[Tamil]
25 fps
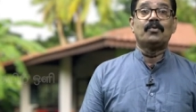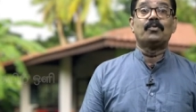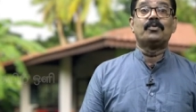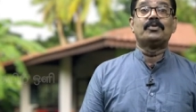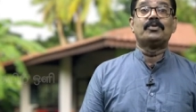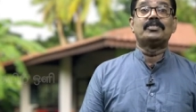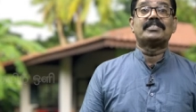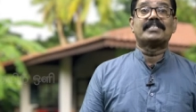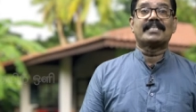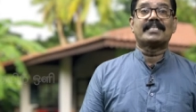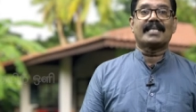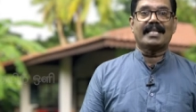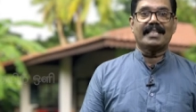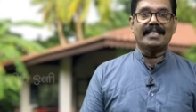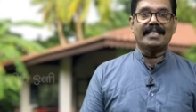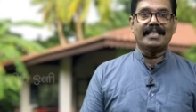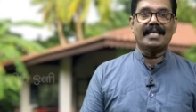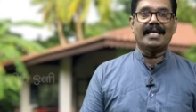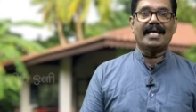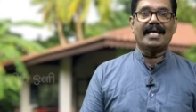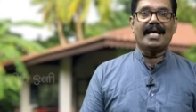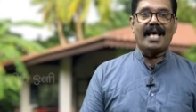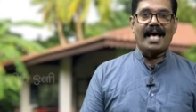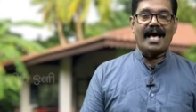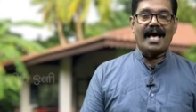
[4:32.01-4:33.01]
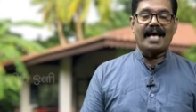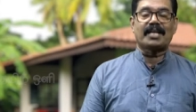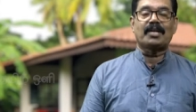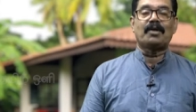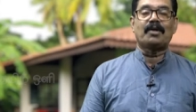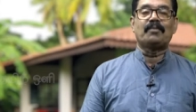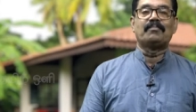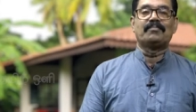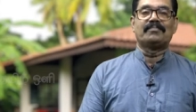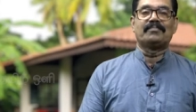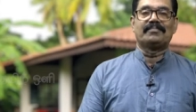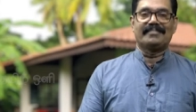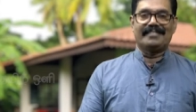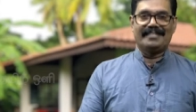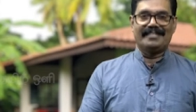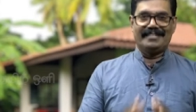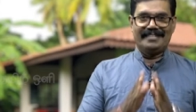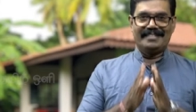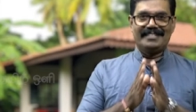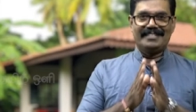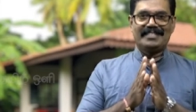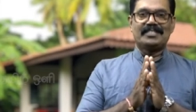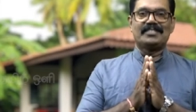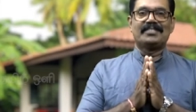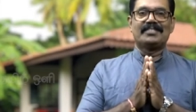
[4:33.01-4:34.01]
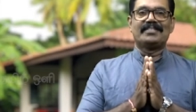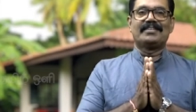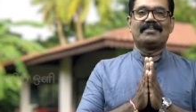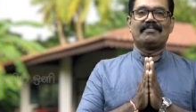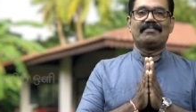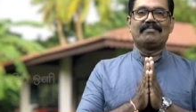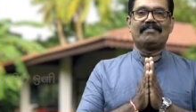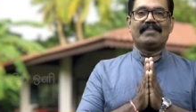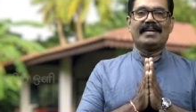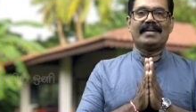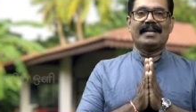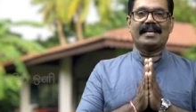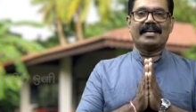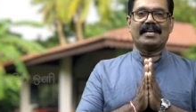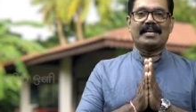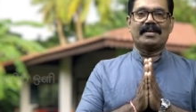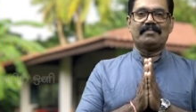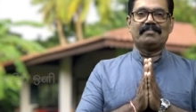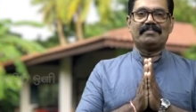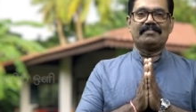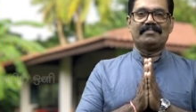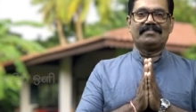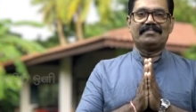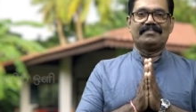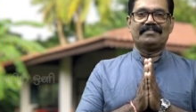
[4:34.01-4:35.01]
ஒரு சிறந்த அறம் வணக்கம்